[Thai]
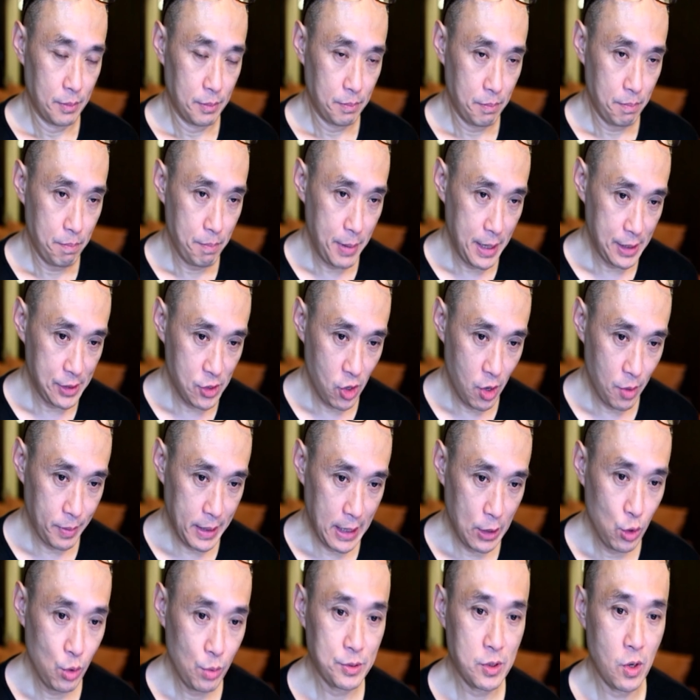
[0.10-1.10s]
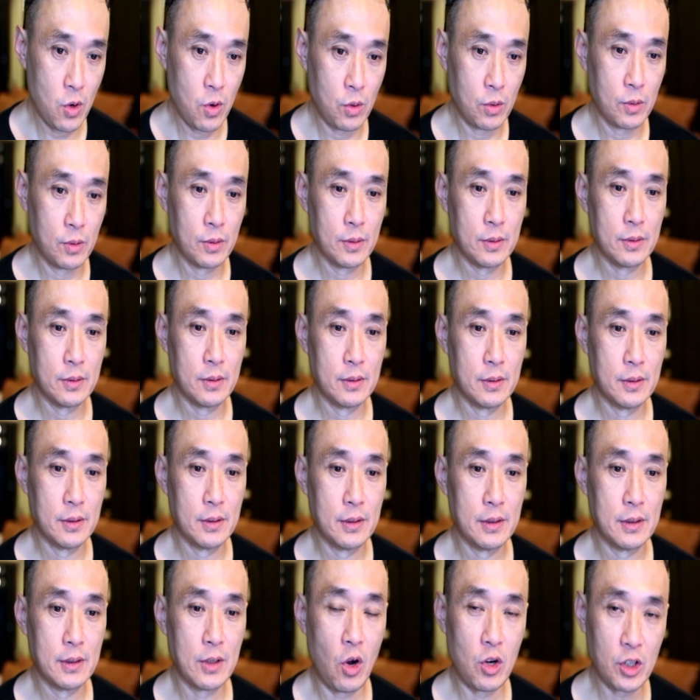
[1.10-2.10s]
ไม่ชอบแค่รูปทรง
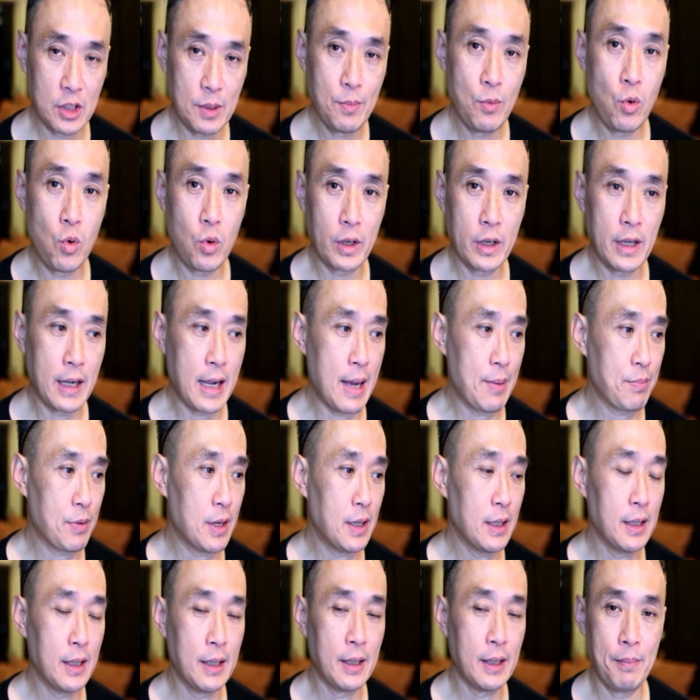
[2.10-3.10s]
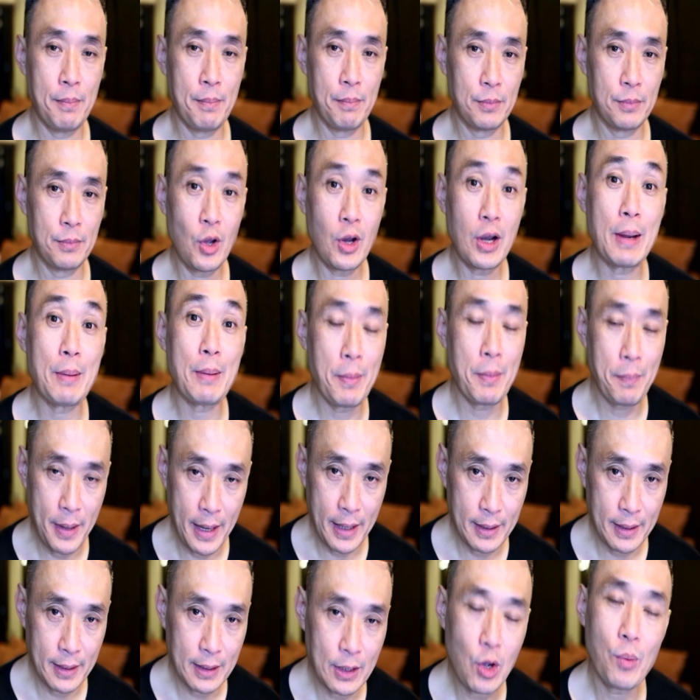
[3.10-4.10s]
ของจมูกนะครับก็เลยต้องการมาเปลี่ยน
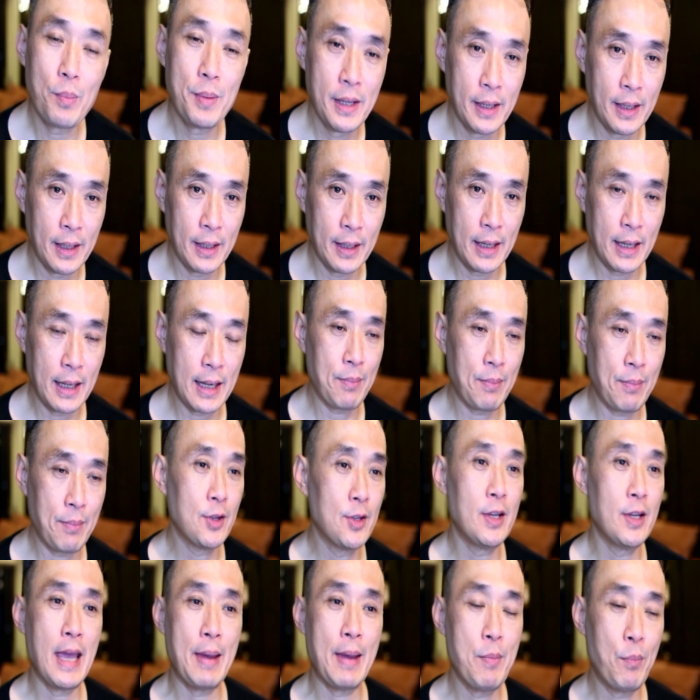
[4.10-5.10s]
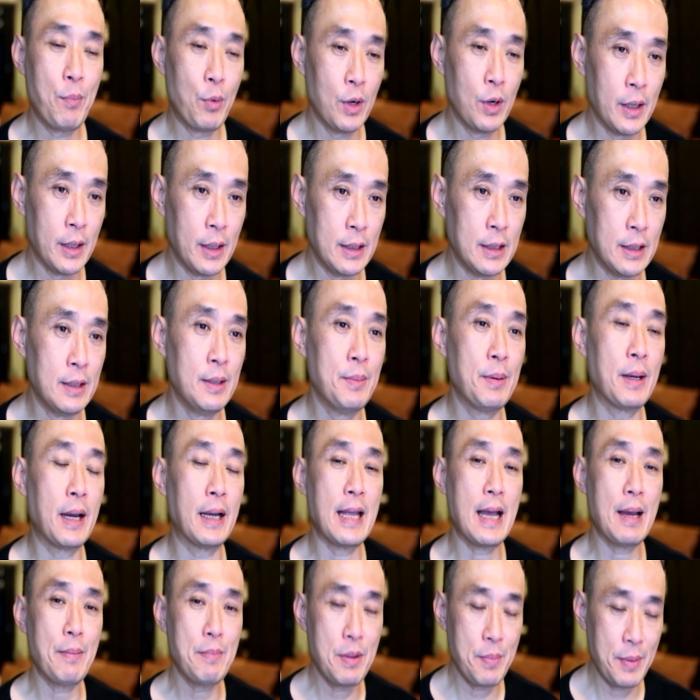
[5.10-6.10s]
ก็มีนะครับก็เยอะแยะไปหมดเลยหรือกระ
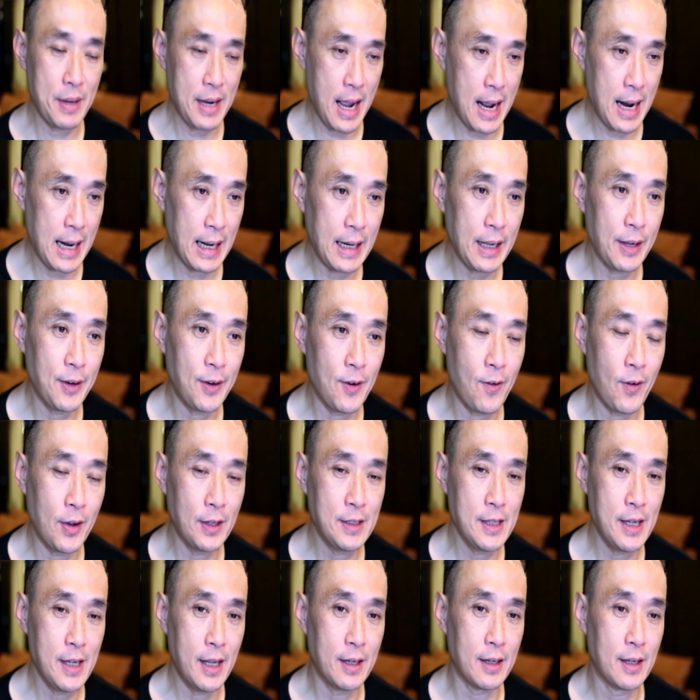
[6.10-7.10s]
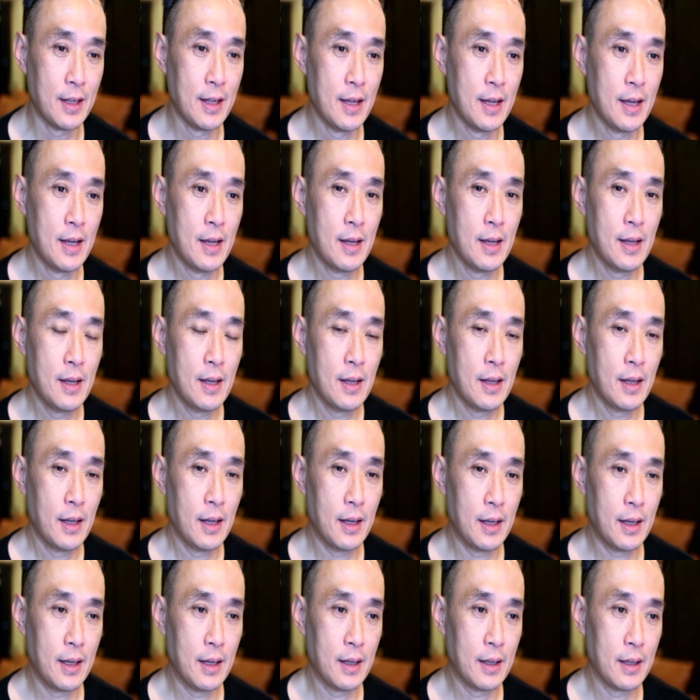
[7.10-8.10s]
ทั่งมีปัญหาเล็กๆน้อยๆเช่น
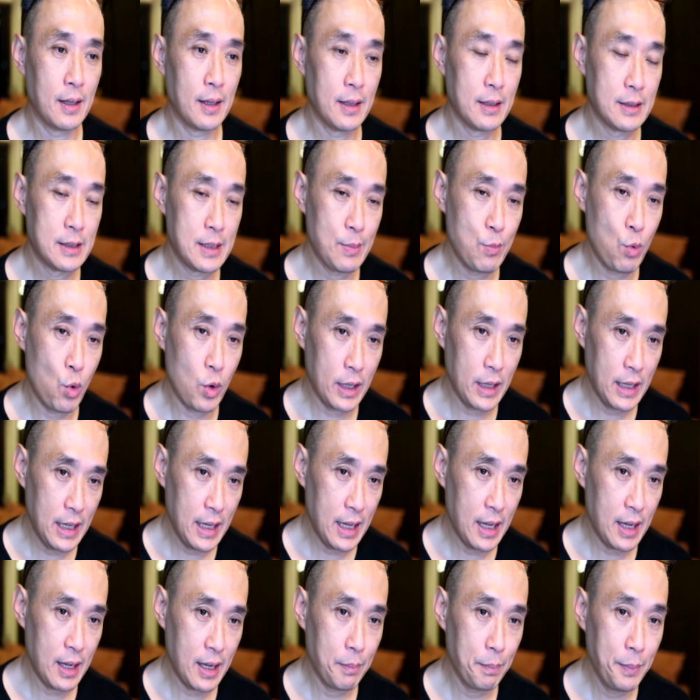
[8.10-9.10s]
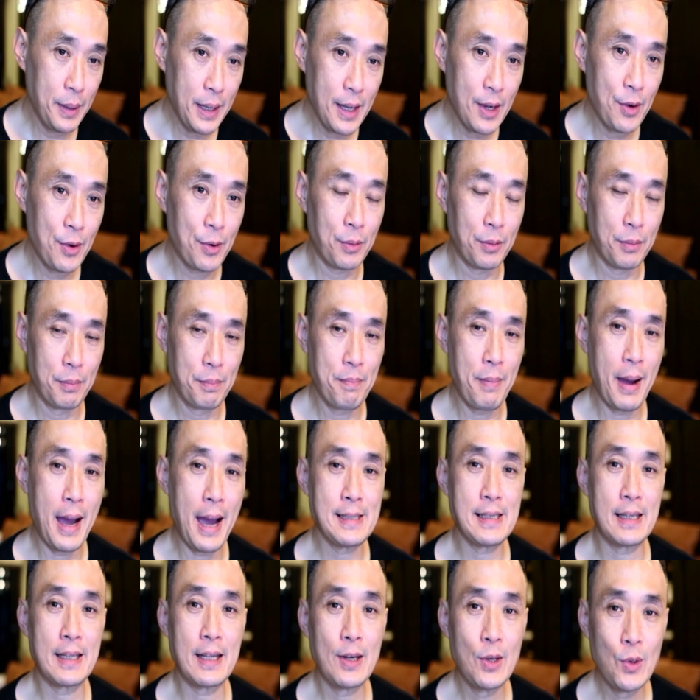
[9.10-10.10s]
จมูกเอียงเบี้ยวปลาย
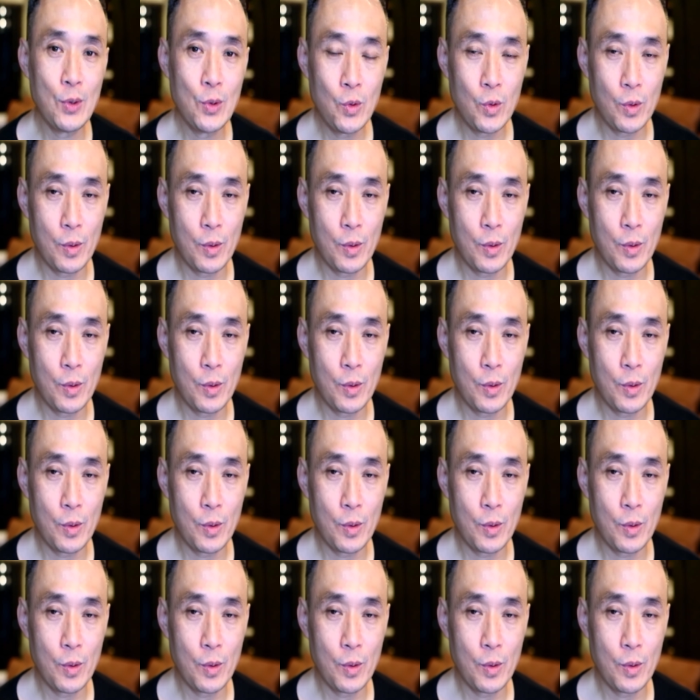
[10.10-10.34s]
จะทะลุ